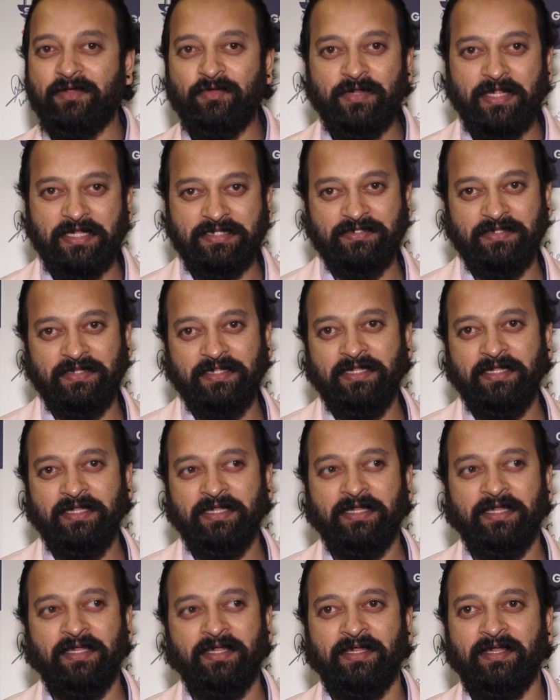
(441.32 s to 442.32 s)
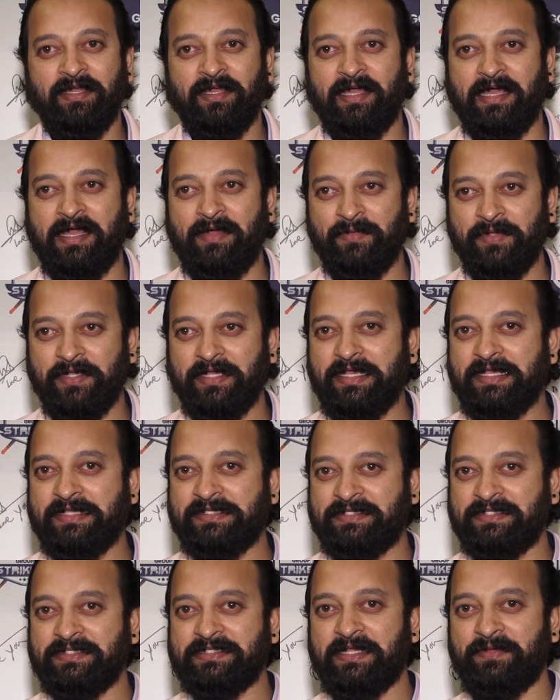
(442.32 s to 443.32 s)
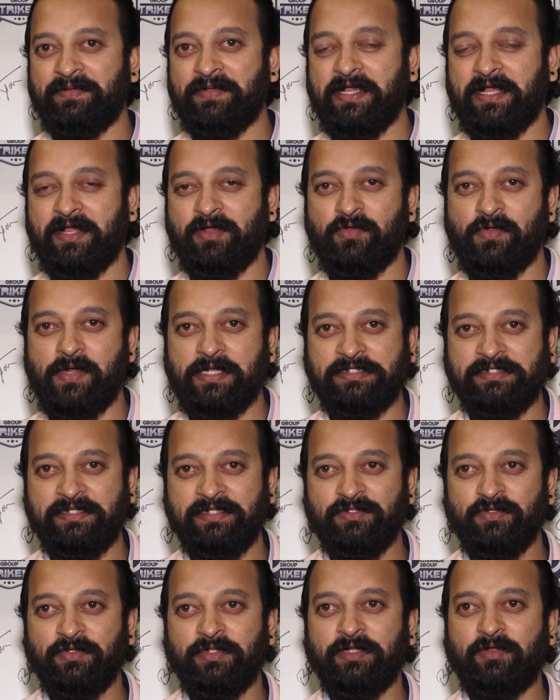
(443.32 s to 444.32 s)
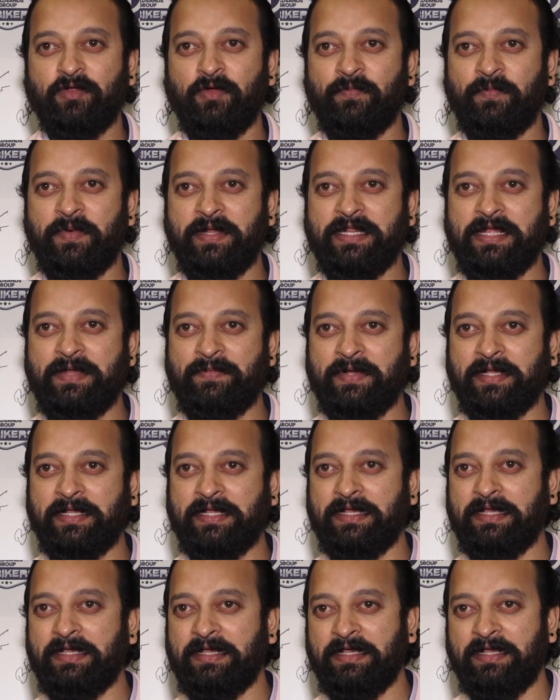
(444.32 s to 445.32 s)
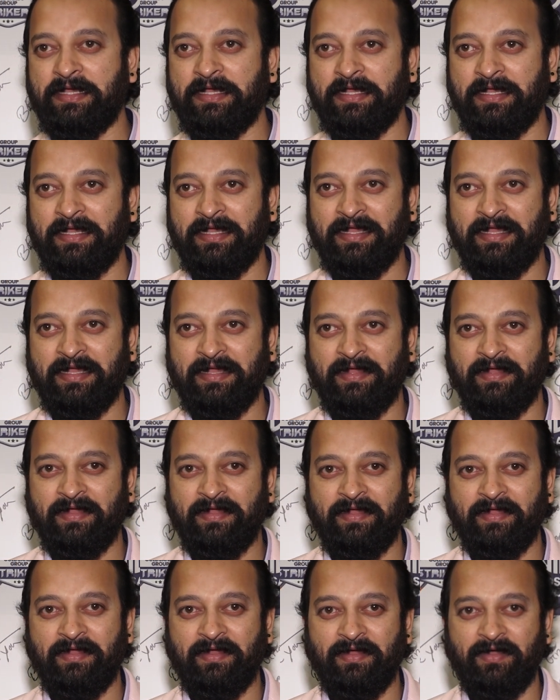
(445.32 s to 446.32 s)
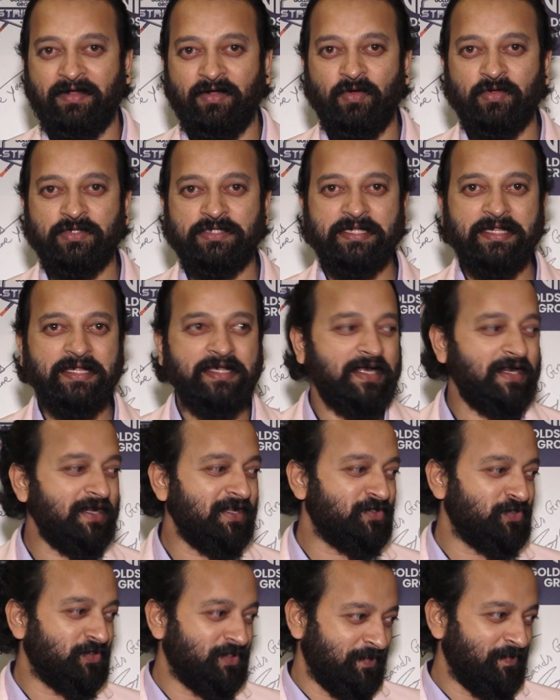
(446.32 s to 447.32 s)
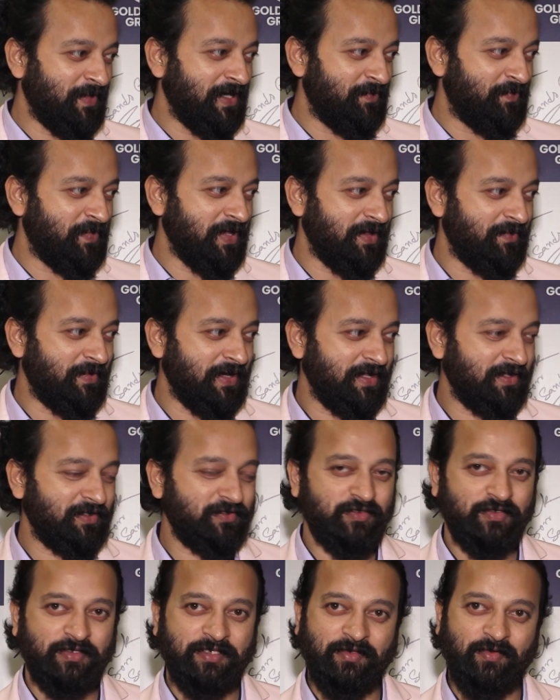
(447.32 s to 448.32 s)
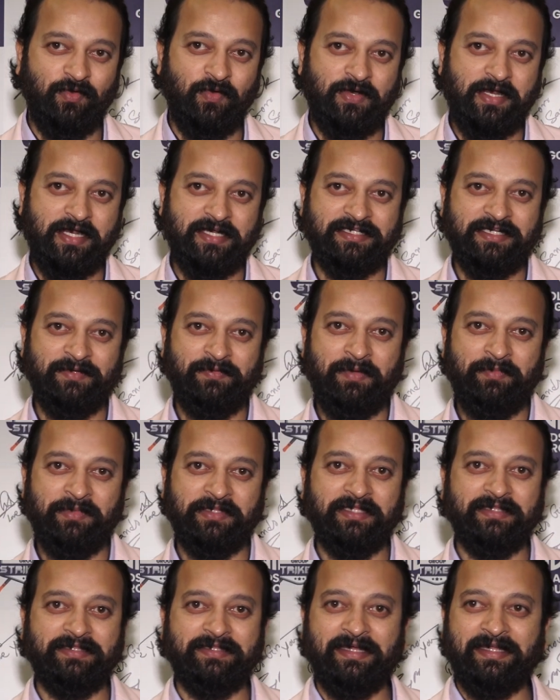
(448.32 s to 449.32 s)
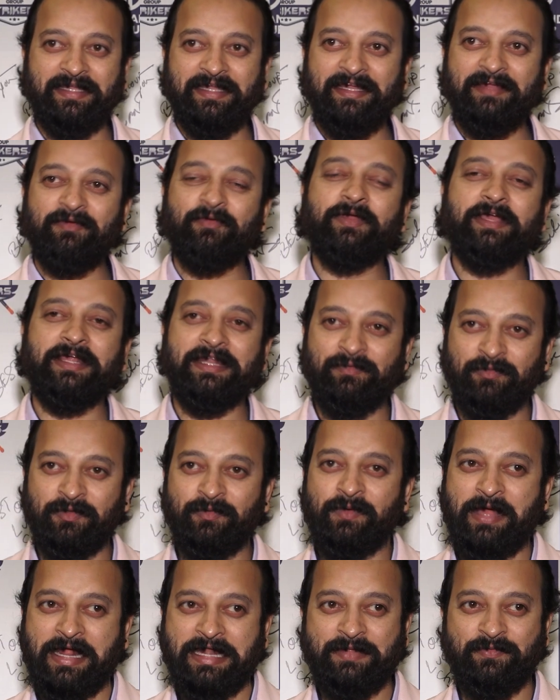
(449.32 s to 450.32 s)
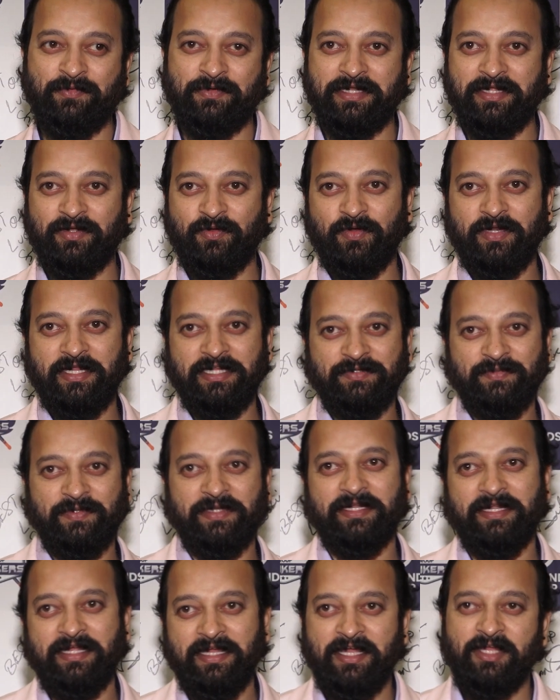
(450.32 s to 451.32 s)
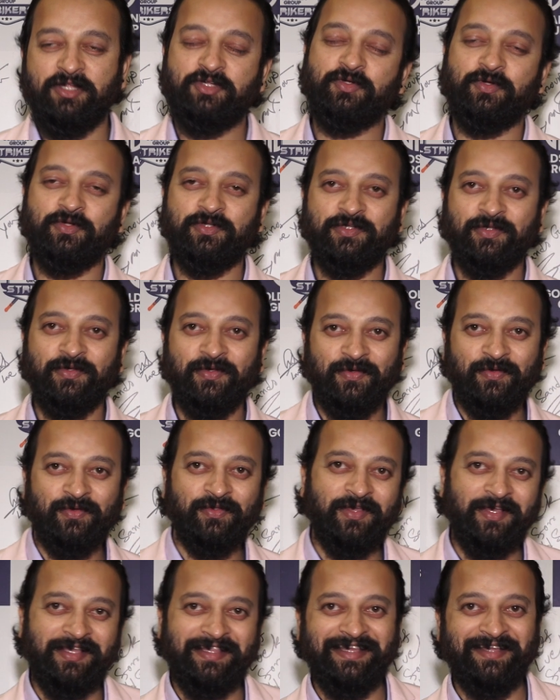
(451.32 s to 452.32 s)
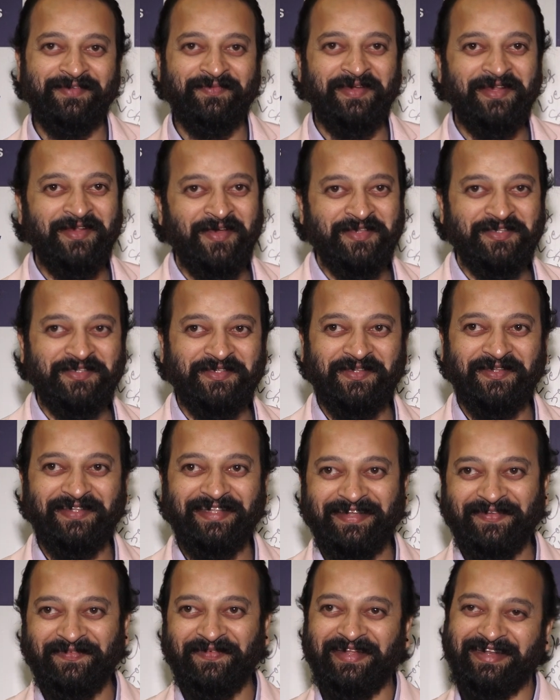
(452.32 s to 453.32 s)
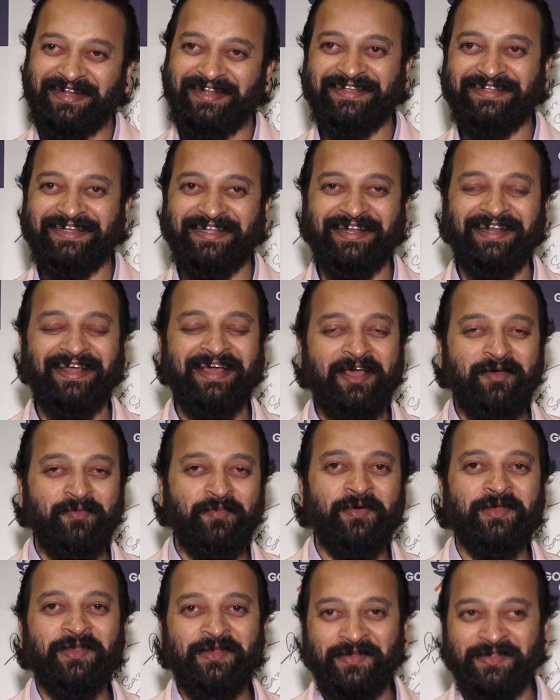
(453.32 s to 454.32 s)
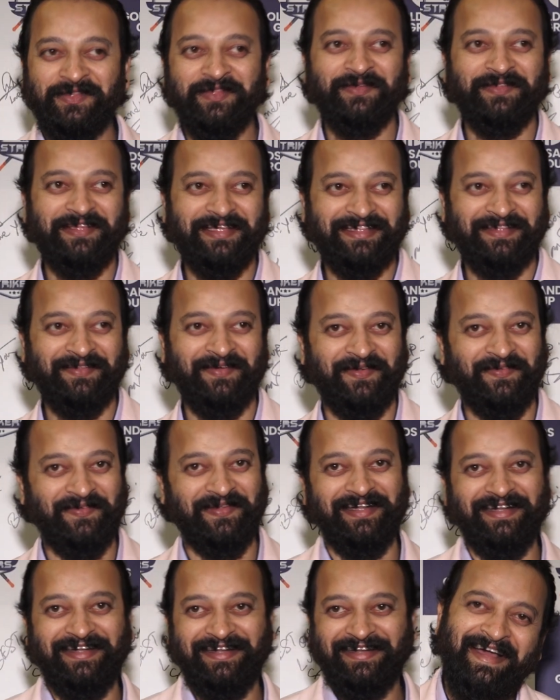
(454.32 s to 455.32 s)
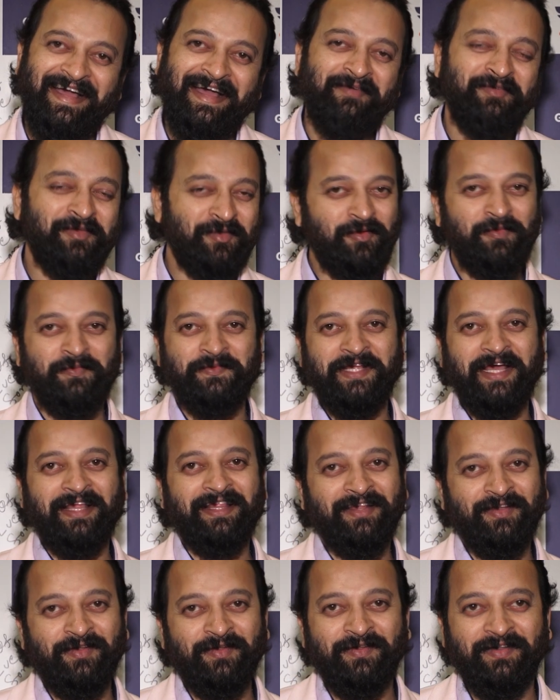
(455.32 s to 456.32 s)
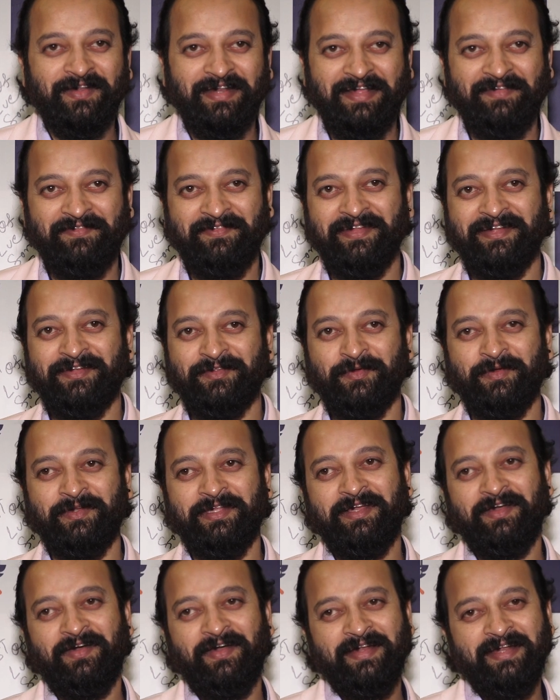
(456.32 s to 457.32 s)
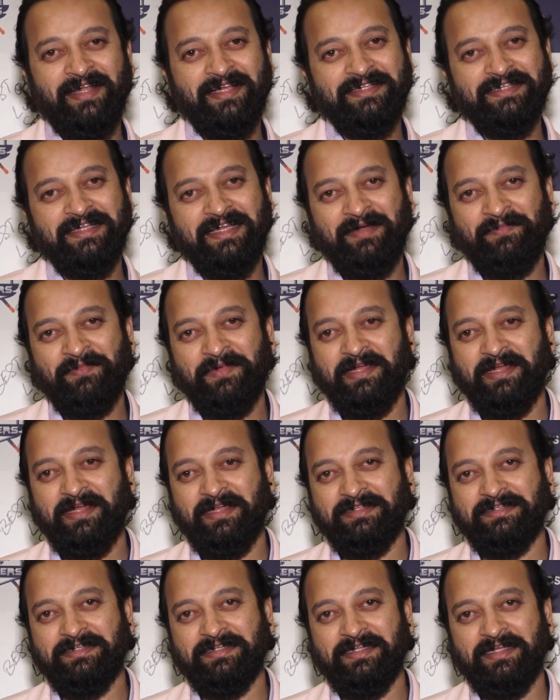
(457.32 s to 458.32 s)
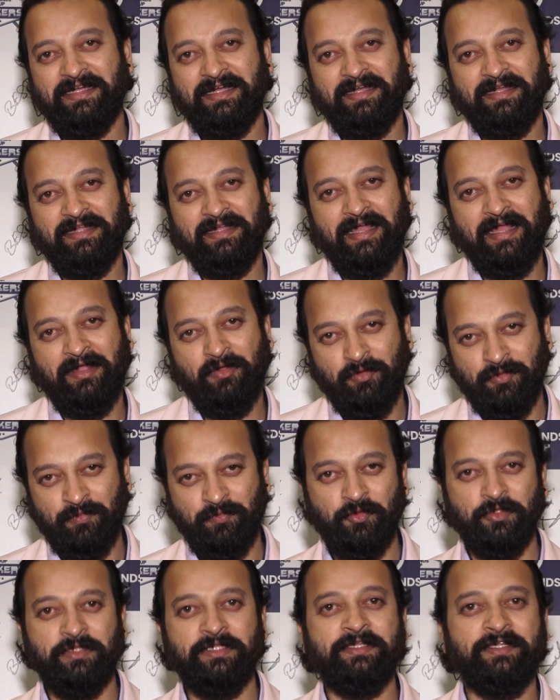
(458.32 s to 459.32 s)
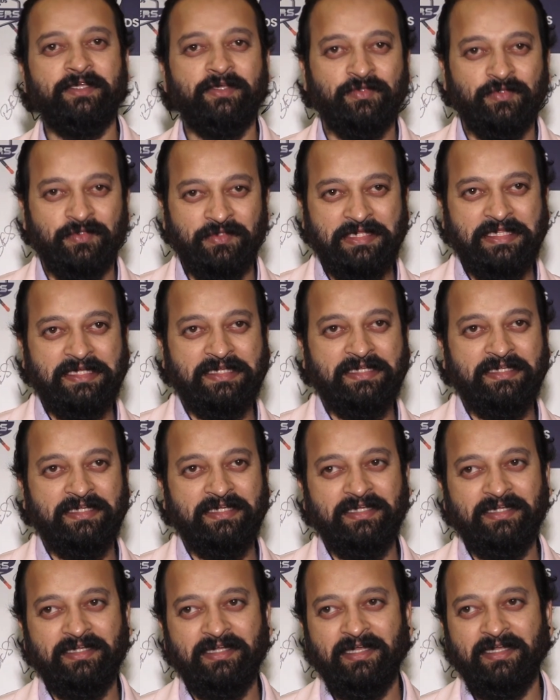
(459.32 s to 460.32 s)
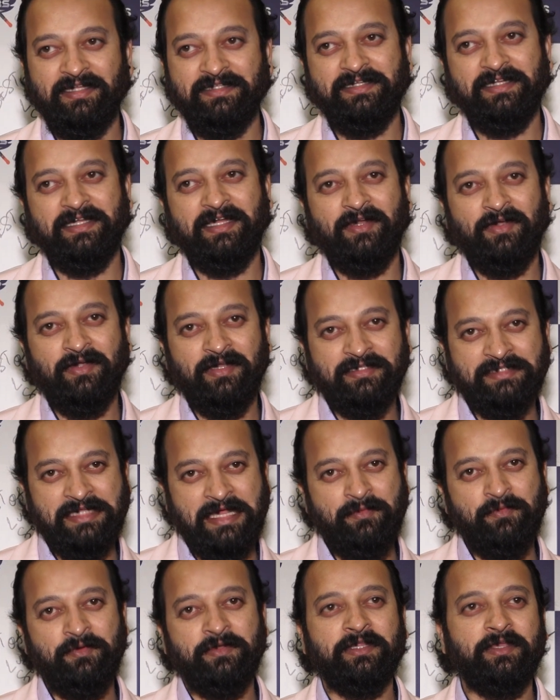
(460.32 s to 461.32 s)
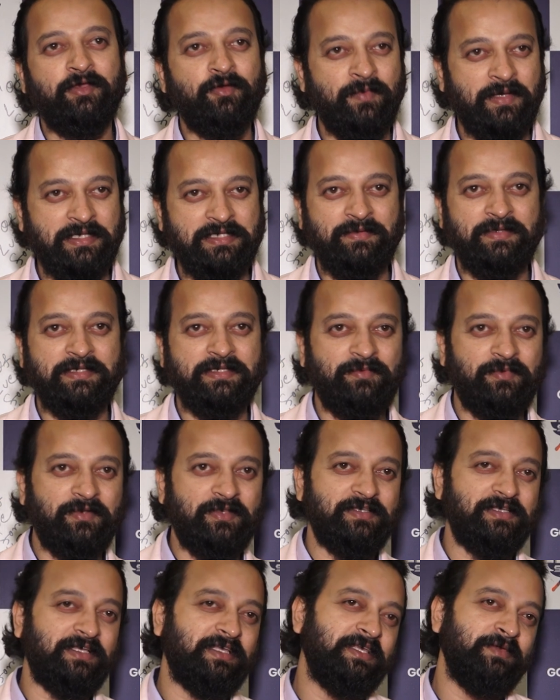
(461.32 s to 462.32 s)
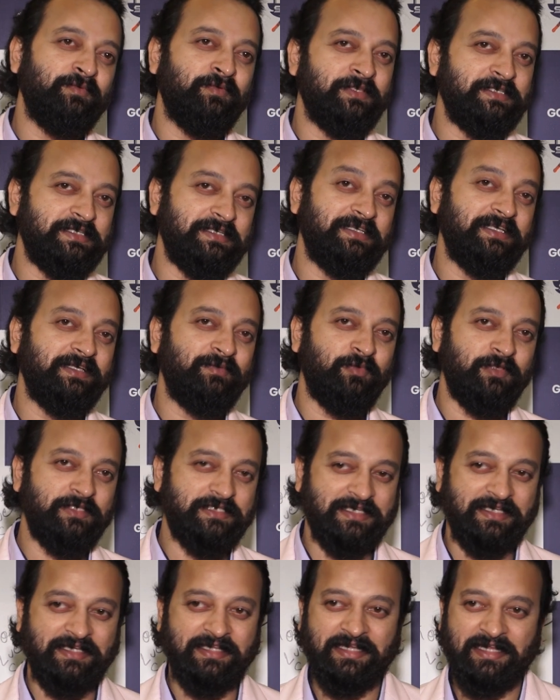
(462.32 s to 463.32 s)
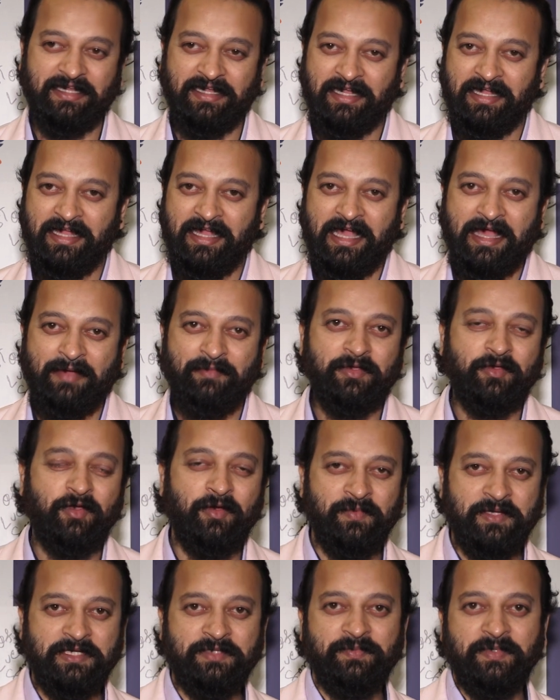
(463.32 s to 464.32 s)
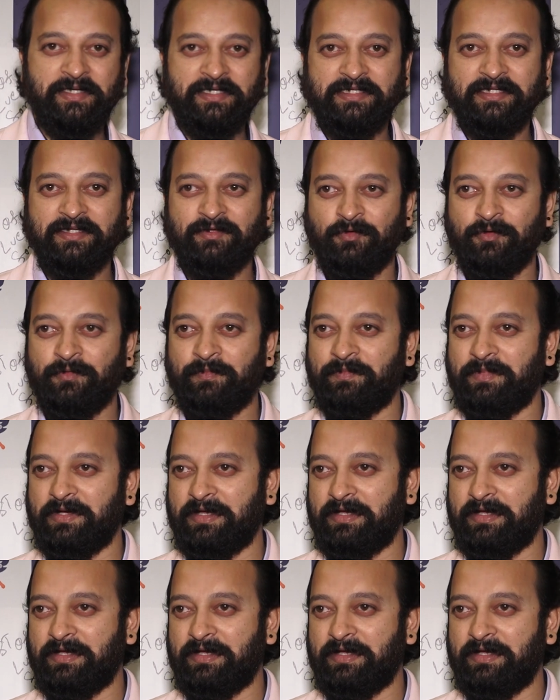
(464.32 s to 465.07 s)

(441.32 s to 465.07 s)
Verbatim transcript: কেউ না আসলে আমি গেস্ট হিসাবে এখনো আছি যদি কোম্পানি আমাকে আচ্ছা, ও সেখানে যদি মানে মানে যদি ওনারশিপ আমাদের থাকে ওখানে বলবো হানিমুনটা করে আসবেন সূর্য উদয় দেখবেন অস্ত দেখবেন নিজের পরিণতিও দেখতে পারবেন আমি খুব সাধারণ লাইফ লিড করি হয় না যে আমরা যেটা এখন প্রতিনিয়ত দেখি যে কারণে সাইমনকেও মাঝে মাঝে মনে হয় যে কী বলছে ঠিক বলছে কিনা আমি কমিটমেন্টে খুব